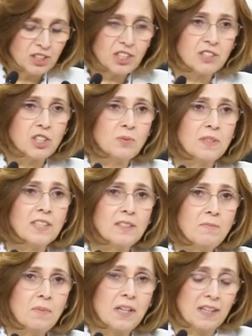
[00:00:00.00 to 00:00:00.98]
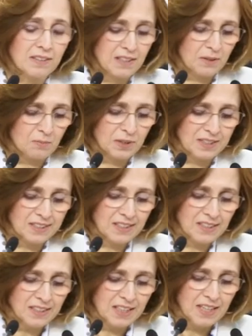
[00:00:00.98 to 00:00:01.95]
çalışmaların planlanması,